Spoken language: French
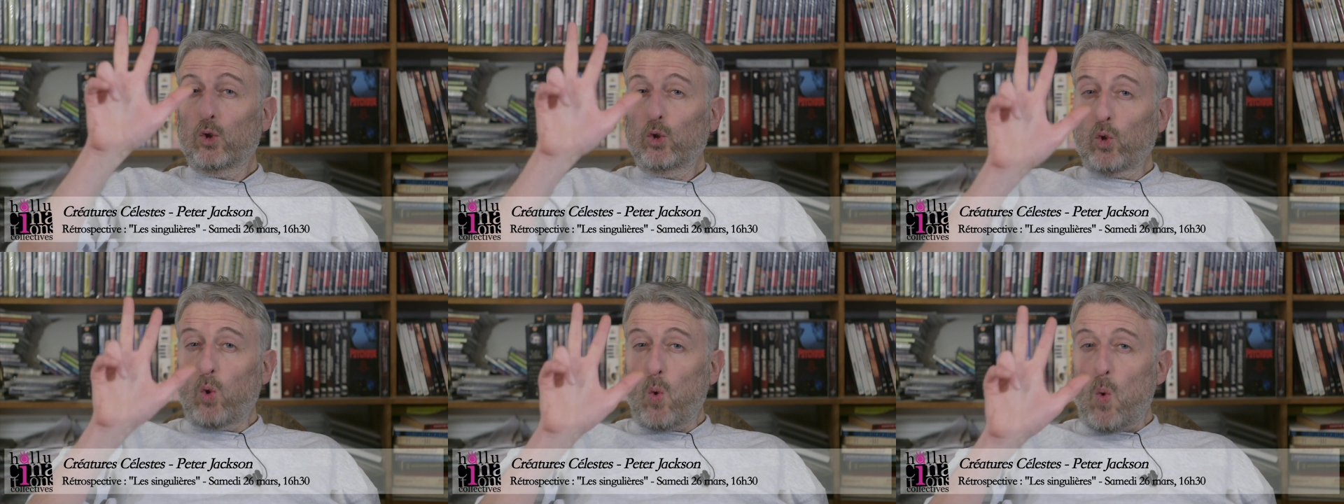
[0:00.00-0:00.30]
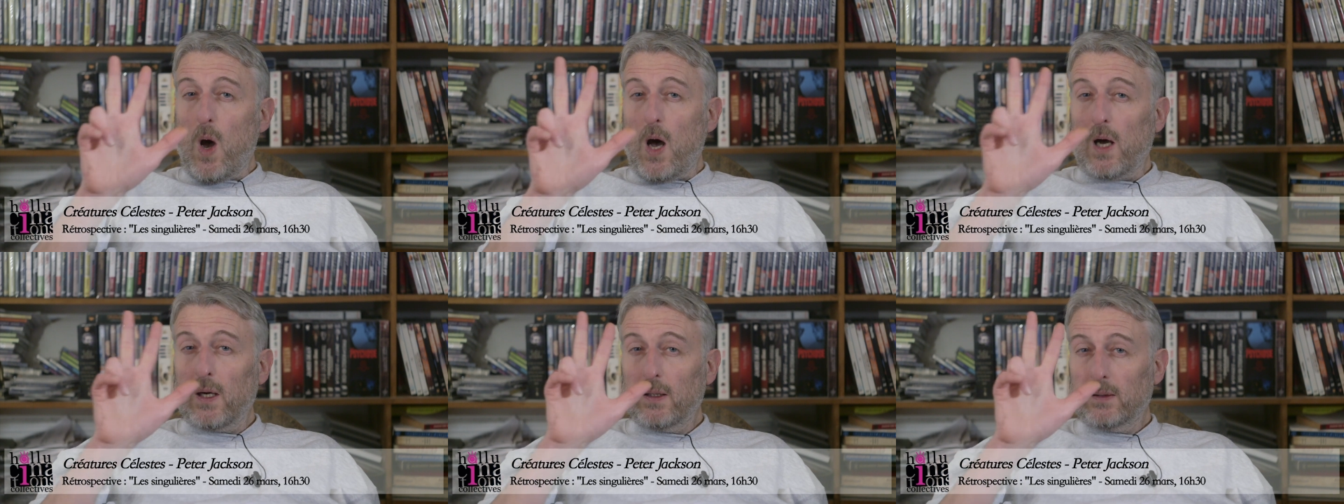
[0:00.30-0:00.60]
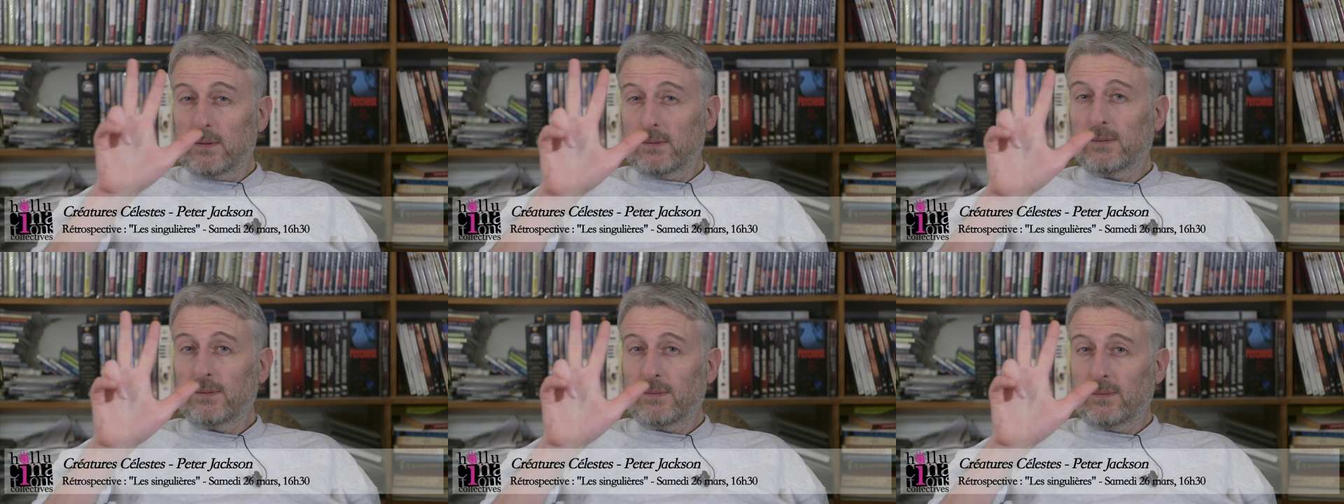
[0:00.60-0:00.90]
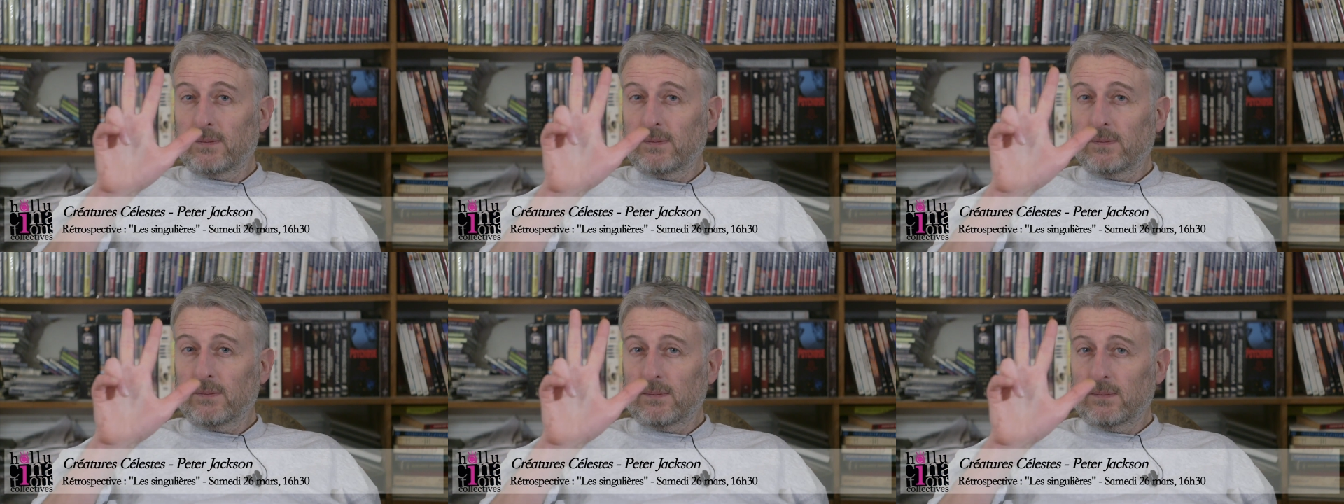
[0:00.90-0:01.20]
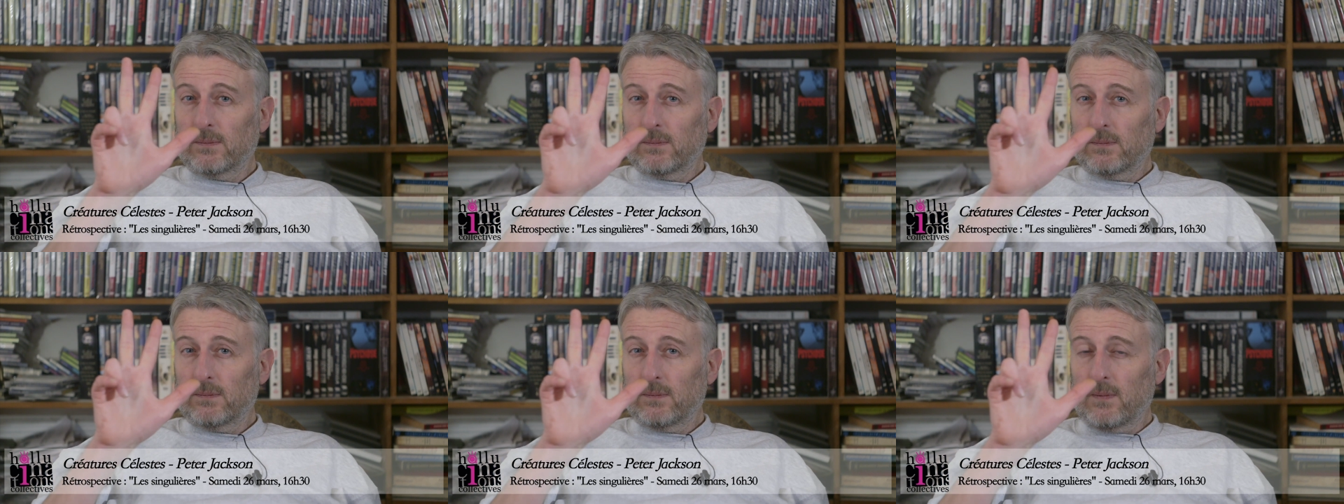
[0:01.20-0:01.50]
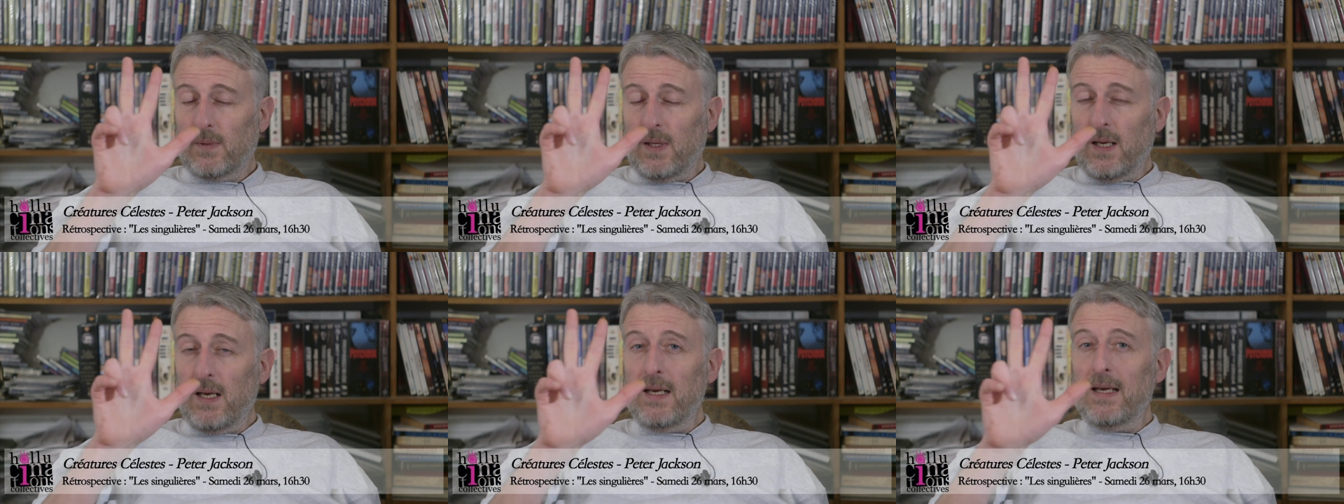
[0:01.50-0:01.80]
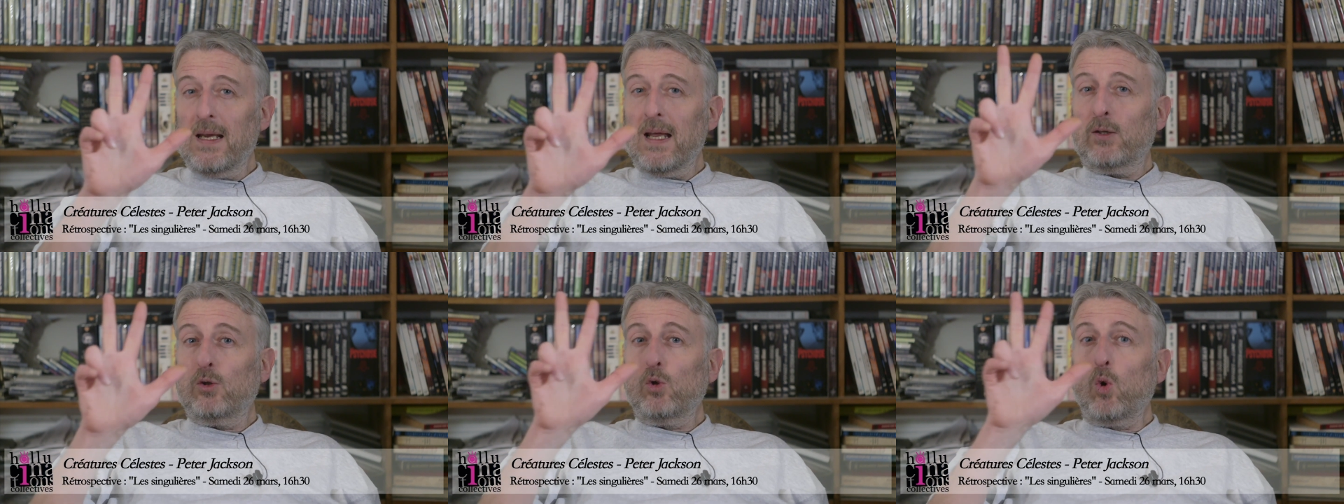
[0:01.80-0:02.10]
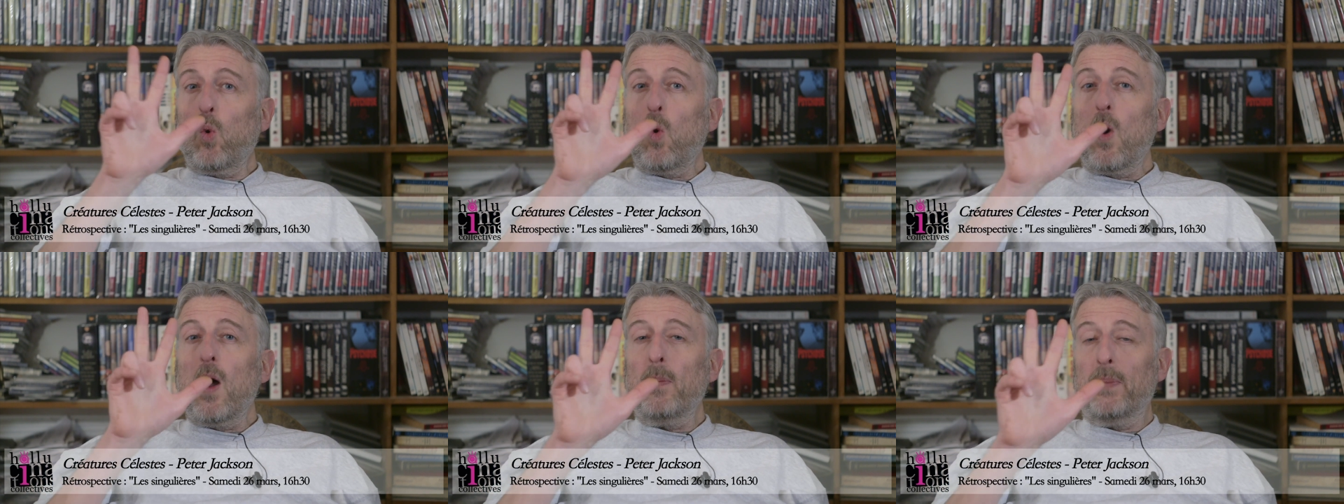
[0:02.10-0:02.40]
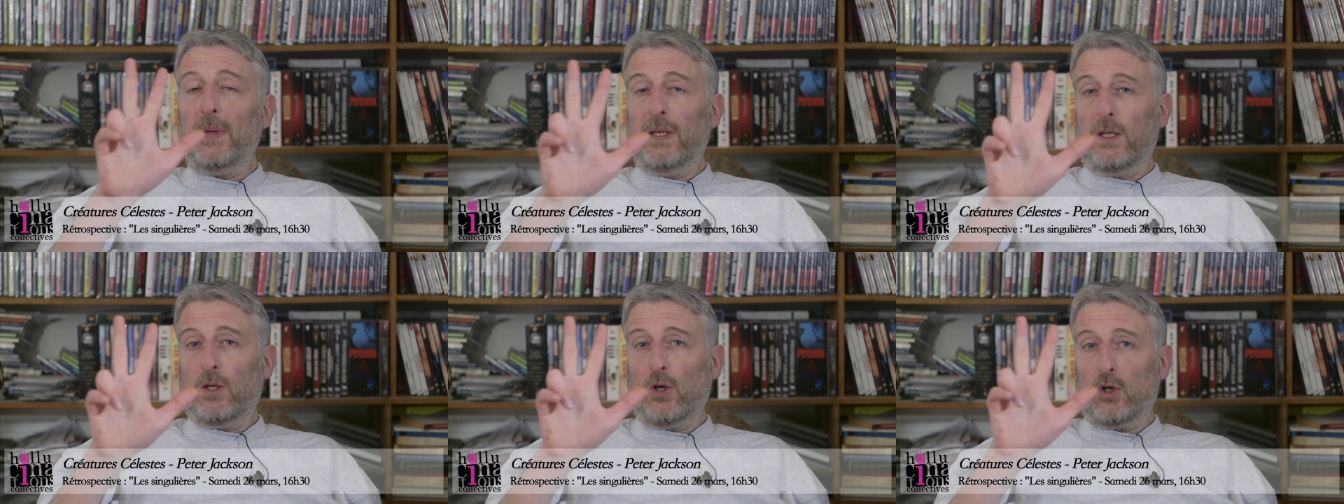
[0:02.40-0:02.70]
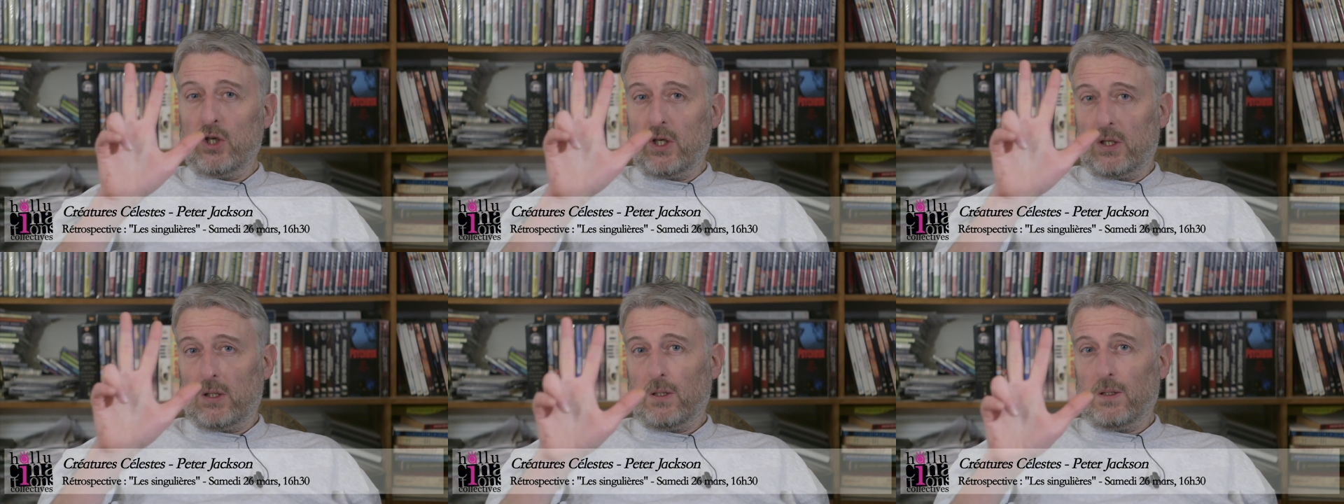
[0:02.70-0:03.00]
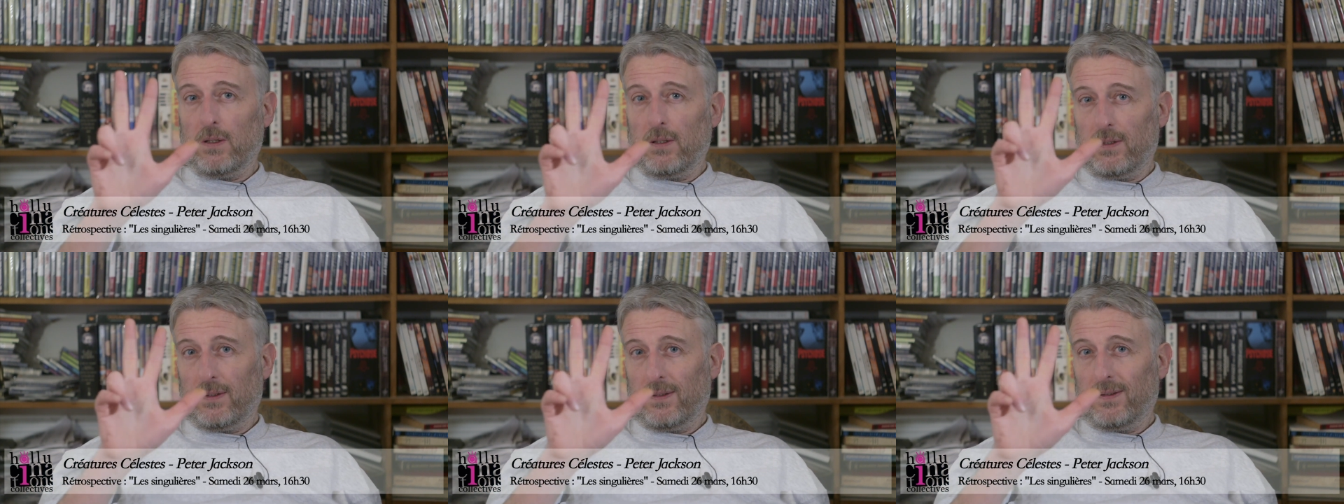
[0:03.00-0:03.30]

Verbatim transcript: Trois. Il y a trois Peter Jackson.